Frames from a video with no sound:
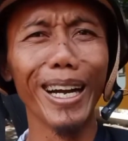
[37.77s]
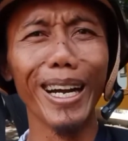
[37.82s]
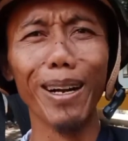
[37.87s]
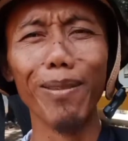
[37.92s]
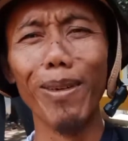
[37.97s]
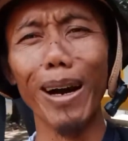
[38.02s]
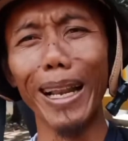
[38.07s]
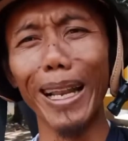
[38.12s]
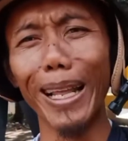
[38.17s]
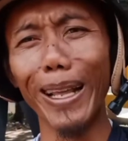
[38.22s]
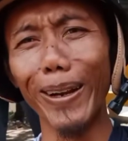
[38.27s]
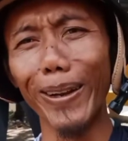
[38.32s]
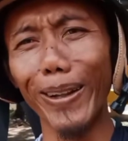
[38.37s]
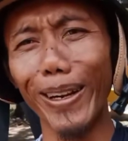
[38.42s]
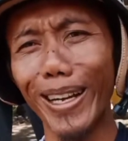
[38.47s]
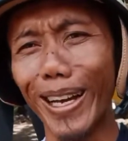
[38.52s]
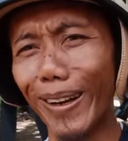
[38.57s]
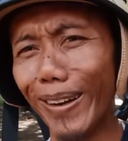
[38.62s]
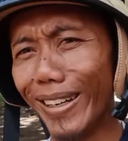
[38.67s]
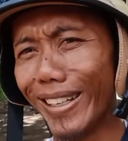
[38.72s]
Tidak agak
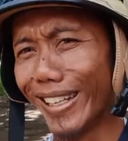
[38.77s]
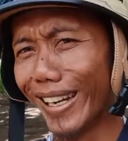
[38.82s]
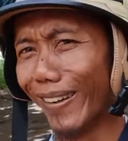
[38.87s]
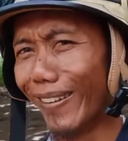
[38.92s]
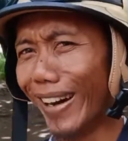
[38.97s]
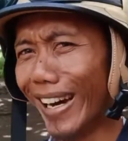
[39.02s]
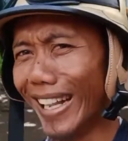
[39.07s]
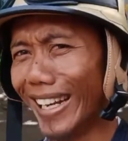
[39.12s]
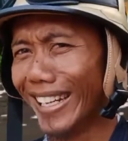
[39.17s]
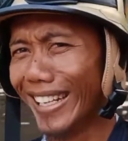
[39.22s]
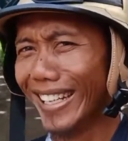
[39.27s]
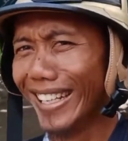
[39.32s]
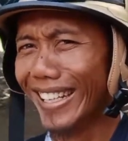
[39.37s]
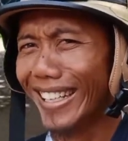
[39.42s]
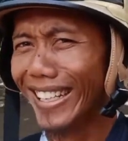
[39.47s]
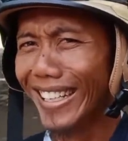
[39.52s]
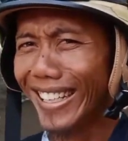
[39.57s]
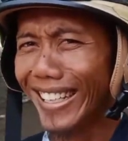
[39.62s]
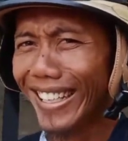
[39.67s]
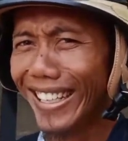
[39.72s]
balelo kawan-kawan
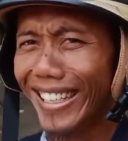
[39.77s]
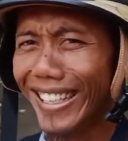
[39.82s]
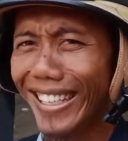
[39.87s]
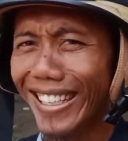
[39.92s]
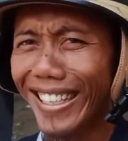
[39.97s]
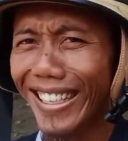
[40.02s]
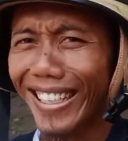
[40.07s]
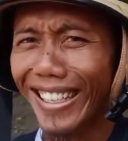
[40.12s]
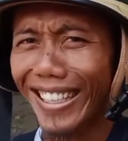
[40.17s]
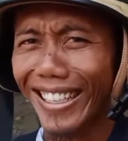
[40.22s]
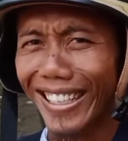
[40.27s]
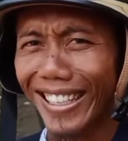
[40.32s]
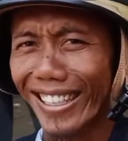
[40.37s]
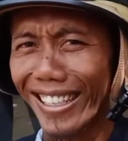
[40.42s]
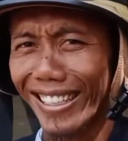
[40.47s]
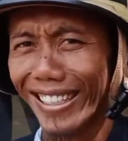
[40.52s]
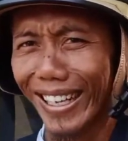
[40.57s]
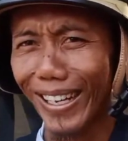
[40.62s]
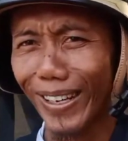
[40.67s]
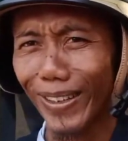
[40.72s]

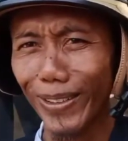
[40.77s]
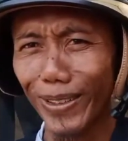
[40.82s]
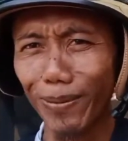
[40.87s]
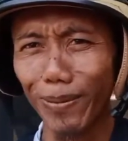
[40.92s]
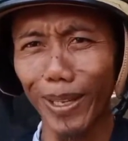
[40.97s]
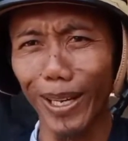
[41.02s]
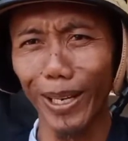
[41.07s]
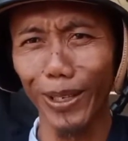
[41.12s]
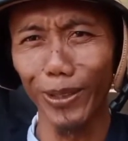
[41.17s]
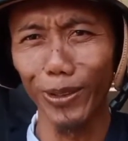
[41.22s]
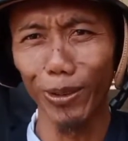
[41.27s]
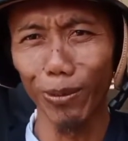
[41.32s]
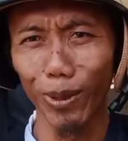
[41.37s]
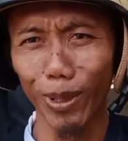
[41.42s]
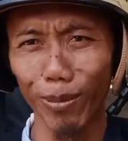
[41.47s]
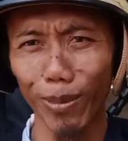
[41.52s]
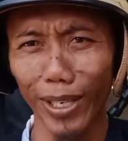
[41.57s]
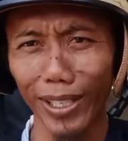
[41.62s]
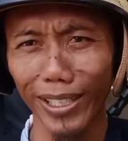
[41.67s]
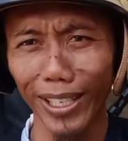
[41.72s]
ya untuk para
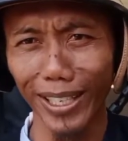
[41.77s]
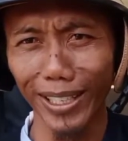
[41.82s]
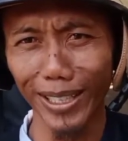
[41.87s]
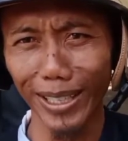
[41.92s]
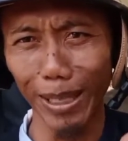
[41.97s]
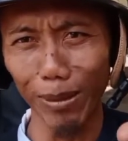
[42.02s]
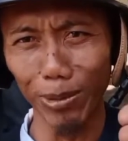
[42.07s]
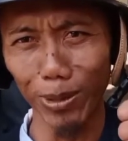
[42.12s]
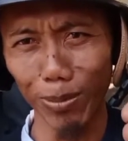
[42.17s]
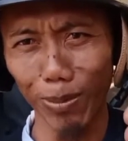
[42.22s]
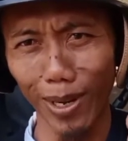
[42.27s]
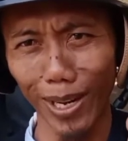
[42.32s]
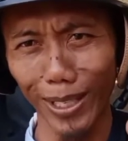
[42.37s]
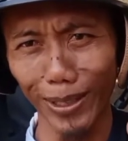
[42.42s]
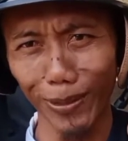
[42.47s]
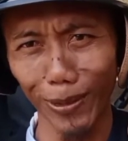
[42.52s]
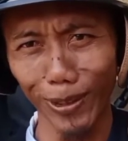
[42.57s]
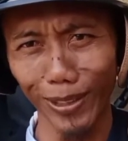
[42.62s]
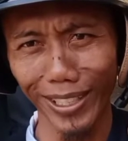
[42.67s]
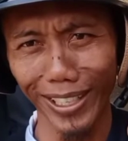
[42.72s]
youtuber mania tetap
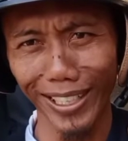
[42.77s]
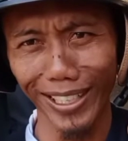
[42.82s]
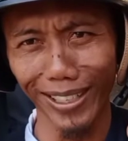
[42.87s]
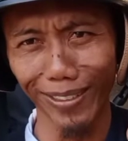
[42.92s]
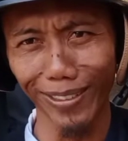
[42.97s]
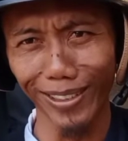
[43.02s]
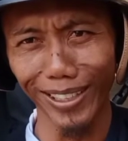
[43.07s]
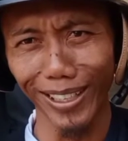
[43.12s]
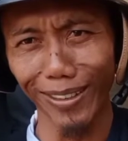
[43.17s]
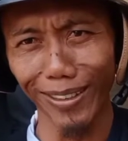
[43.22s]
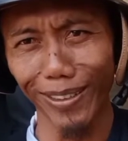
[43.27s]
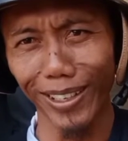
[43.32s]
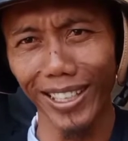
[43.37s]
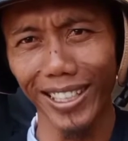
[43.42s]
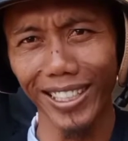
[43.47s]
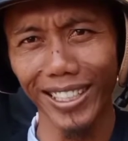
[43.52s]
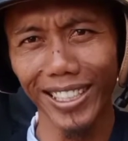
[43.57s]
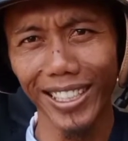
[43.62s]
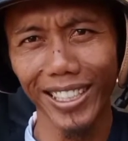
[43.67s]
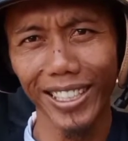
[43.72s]
semangat konten
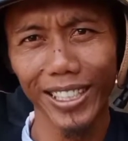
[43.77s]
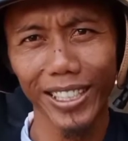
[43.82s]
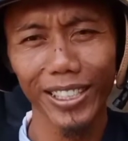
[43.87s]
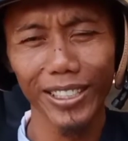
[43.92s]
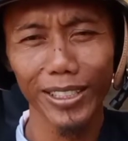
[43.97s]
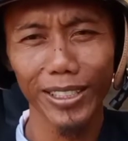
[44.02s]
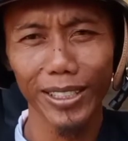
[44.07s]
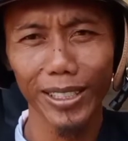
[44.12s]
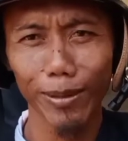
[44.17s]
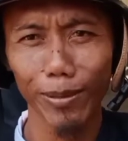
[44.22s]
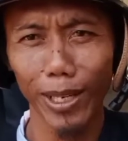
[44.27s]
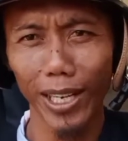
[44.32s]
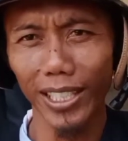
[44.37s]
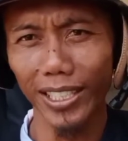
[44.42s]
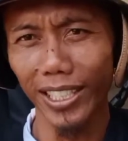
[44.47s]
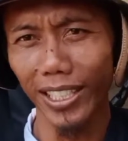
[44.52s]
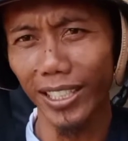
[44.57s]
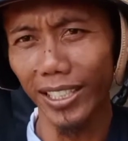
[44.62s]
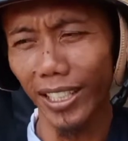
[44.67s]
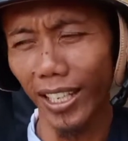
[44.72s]
kawan-kawan dimana
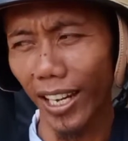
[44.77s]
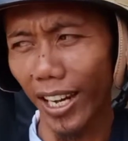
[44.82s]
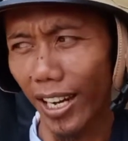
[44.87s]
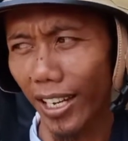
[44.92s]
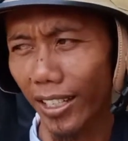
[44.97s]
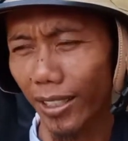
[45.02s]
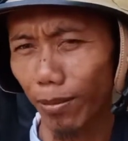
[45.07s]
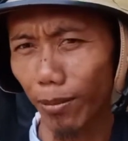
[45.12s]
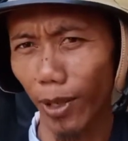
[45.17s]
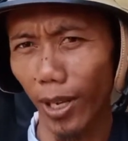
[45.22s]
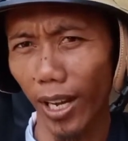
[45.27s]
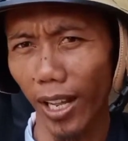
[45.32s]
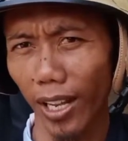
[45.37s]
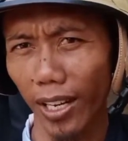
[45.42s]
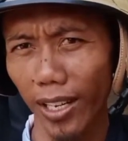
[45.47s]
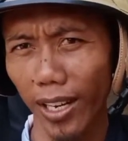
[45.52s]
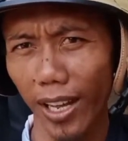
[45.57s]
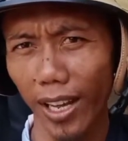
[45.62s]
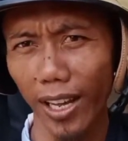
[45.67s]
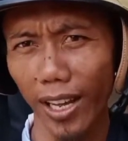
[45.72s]
saya sekarang
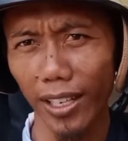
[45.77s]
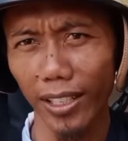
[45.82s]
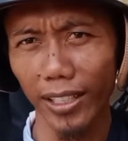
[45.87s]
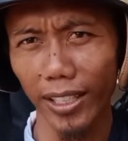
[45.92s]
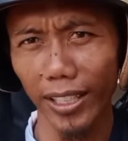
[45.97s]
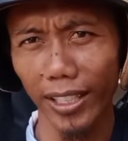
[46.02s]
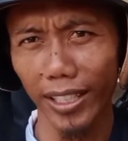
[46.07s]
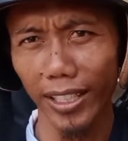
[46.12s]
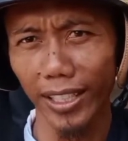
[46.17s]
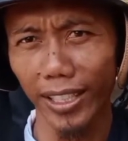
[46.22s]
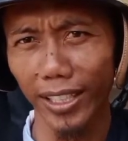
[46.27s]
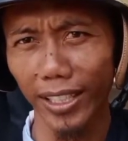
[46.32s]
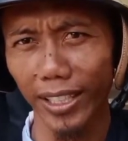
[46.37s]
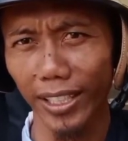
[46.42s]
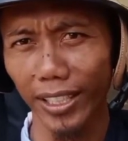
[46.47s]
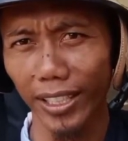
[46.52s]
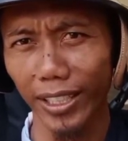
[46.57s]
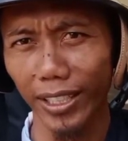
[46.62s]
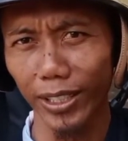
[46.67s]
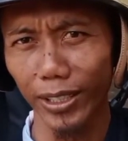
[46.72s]
berada
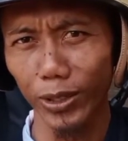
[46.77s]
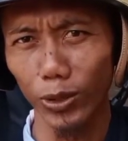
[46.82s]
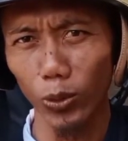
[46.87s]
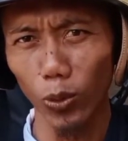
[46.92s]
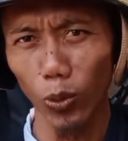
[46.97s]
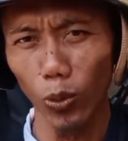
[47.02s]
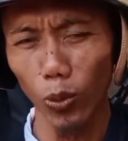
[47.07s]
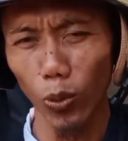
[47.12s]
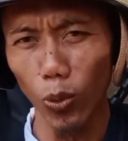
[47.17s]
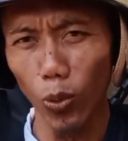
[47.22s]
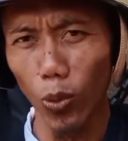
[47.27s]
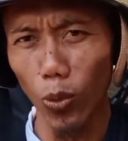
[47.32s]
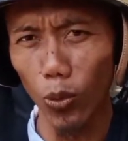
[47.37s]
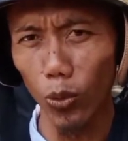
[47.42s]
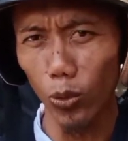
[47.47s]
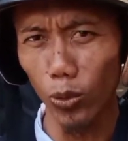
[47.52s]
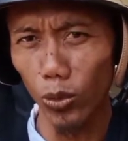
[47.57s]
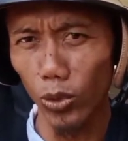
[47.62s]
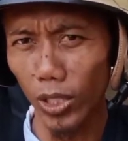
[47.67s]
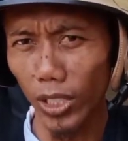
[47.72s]
di
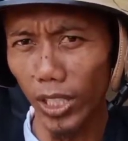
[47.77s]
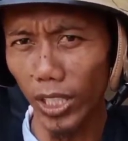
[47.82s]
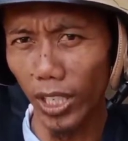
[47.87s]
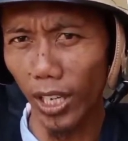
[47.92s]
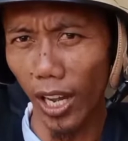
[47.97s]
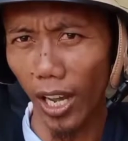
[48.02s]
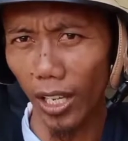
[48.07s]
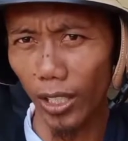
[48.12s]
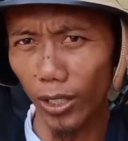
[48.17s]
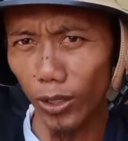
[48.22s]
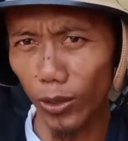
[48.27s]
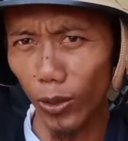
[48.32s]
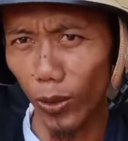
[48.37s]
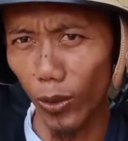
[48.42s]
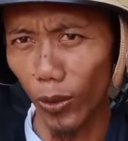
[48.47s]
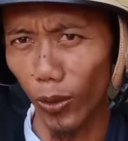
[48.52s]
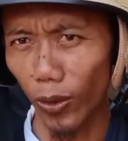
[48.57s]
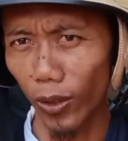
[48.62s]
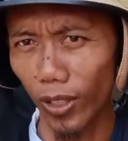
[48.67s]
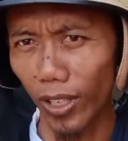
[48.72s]
Curug Cikaso
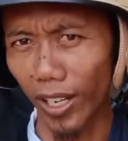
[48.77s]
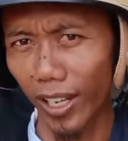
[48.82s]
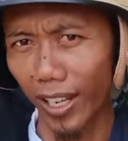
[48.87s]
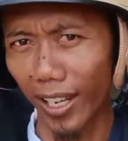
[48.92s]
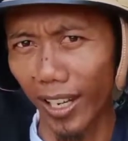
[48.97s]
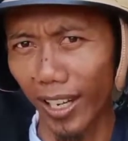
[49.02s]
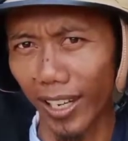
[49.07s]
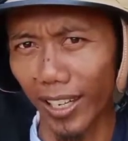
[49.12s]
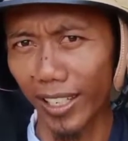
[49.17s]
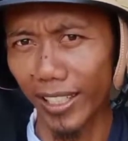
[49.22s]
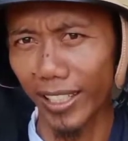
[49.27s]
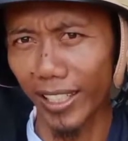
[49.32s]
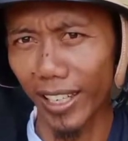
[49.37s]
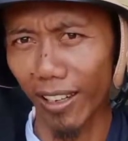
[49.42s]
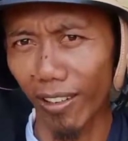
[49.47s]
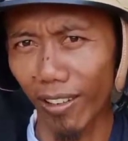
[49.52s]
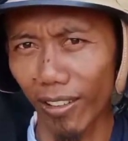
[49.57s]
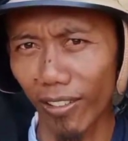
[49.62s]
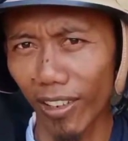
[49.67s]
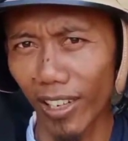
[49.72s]
nah ini
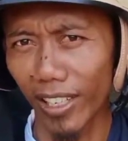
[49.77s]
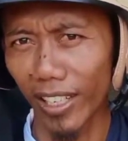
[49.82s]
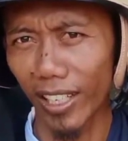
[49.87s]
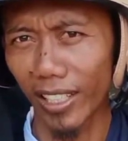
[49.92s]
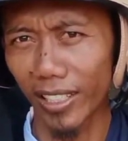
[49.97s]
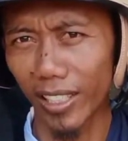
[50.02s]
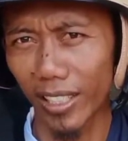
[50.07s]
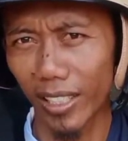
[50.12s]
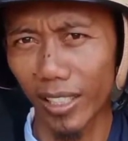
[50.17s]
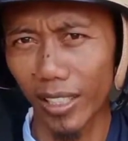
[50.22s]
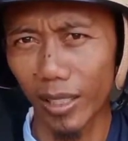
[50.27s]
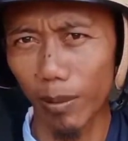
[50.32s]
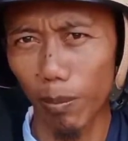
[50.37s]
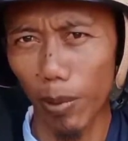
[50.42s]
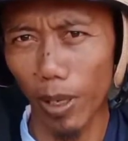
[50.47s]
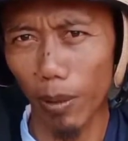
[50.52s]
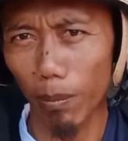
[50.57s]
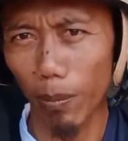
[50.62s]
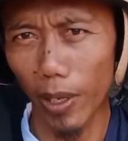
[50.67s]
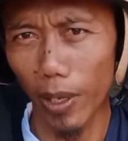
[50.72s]
kawan-kawan ya saya di
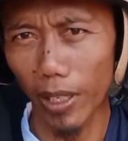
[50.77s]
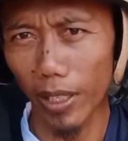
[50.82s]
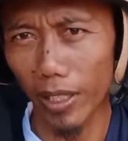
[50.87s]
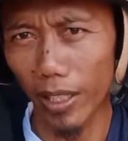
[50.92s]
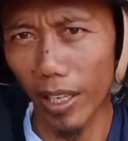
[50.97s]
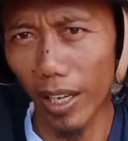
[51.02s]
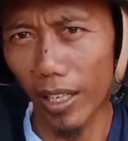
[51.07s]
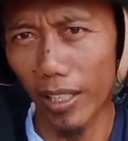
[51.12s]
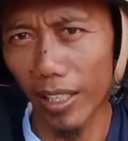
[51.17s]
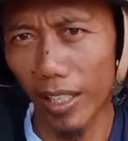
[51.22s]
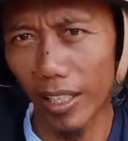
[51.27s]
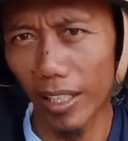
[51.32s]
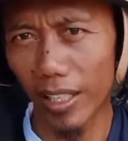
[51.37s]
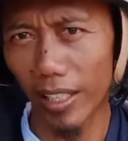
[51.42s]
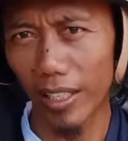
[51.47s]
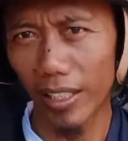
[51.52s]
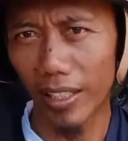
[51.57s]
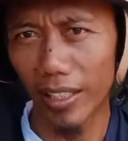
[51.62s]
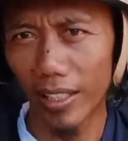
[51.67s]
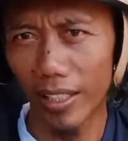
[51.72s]
depan parkirannya
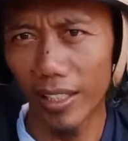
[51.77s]
nih